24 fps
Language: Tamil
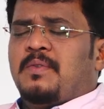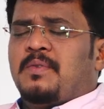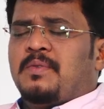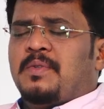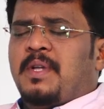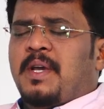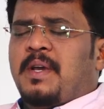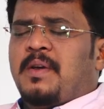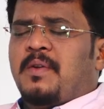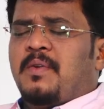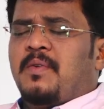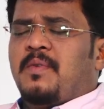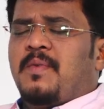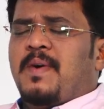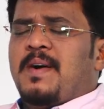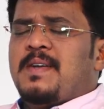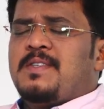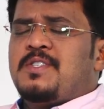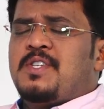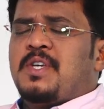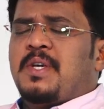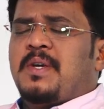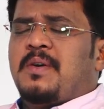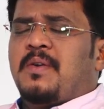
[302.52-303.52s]
துதிக்கணும்னு
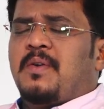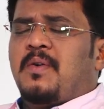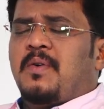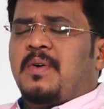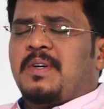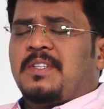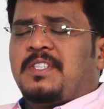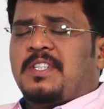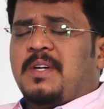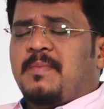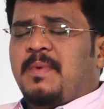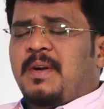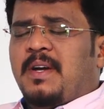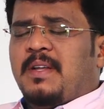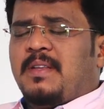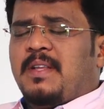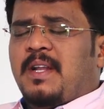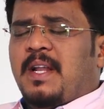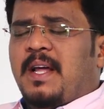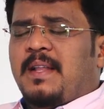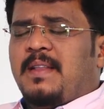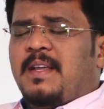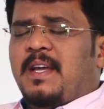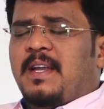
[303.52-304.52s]
வாஞ்சிக்கிறோம் உங்கள்
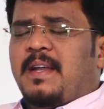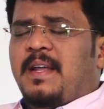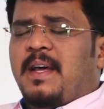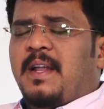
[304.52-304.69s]
சமூகத்தில் அதிக